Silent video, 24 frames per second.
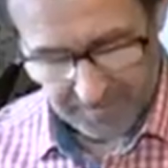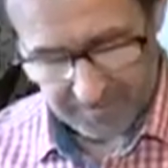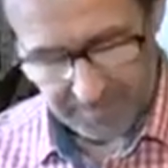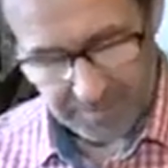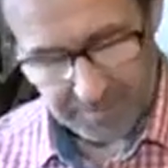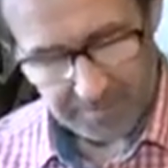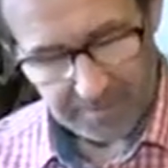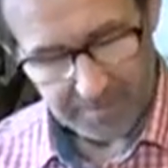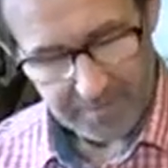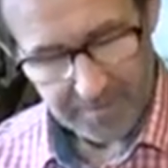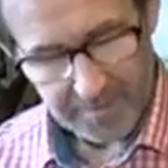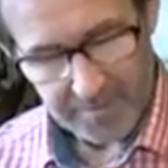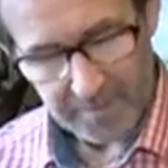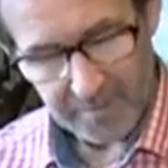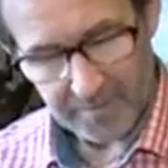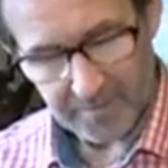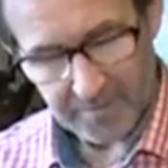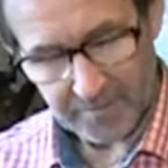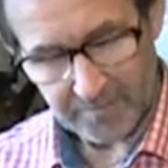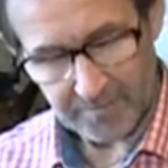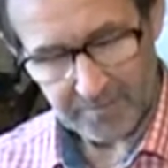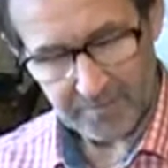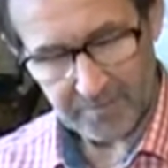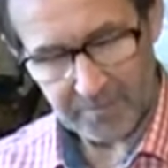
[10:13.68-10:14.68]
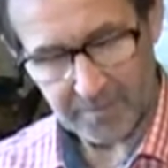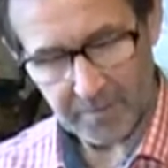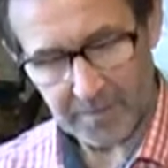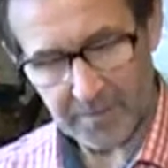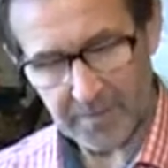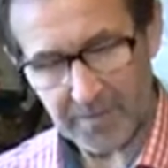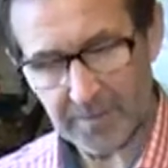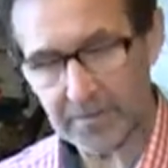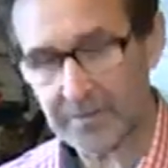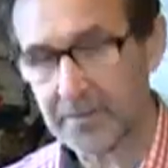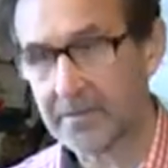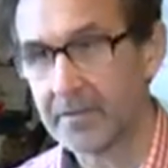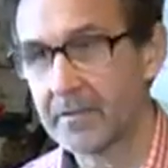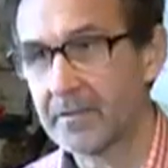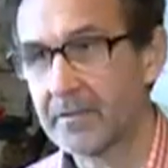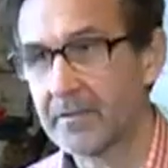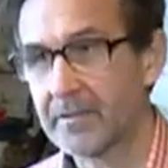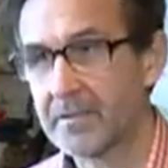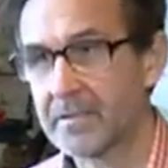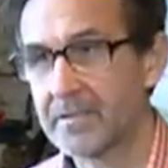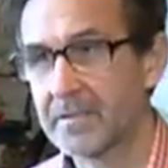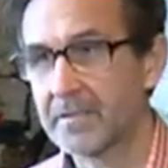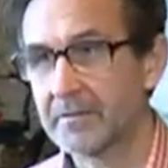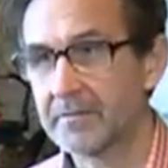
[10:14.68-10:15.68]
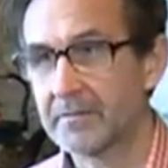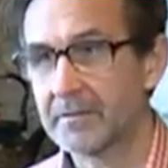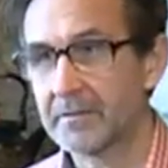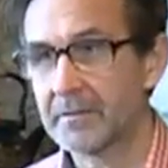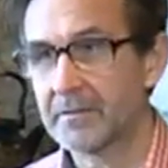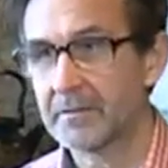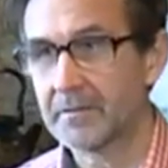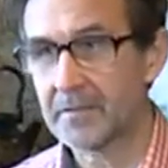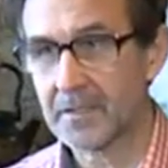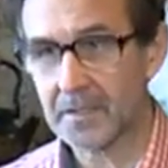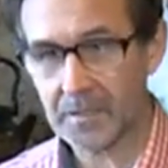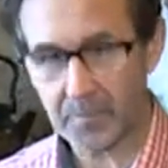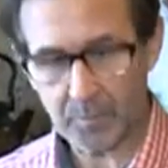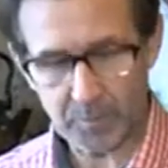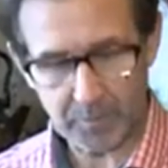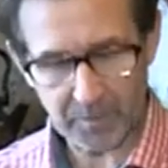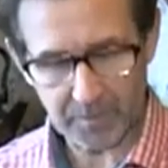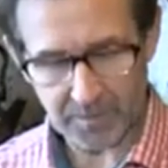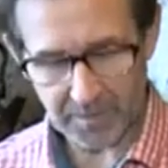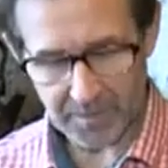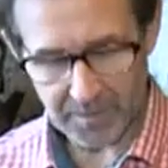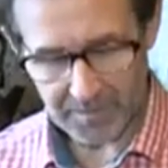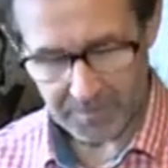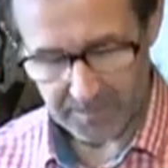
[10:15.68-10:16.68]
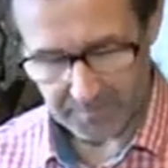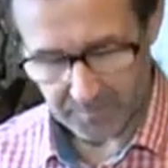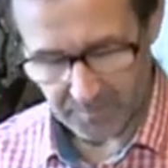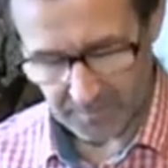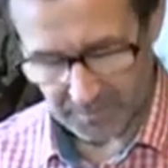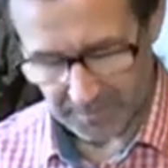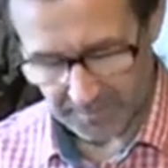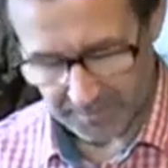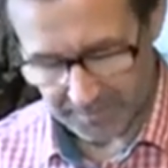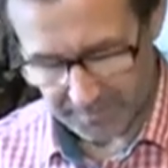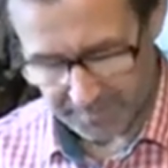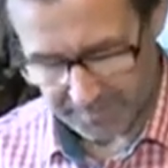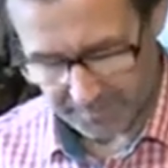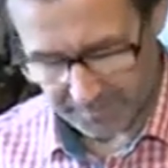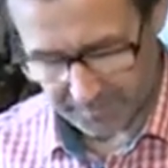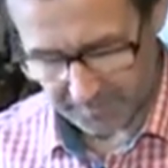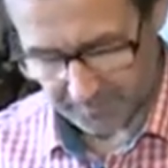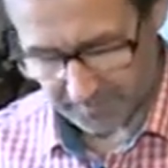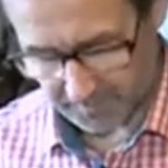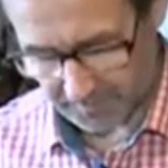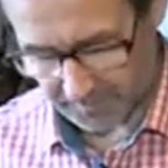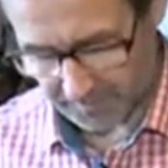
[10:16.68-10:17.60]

это резина, киянка резиновая, а работал раньше металлическим.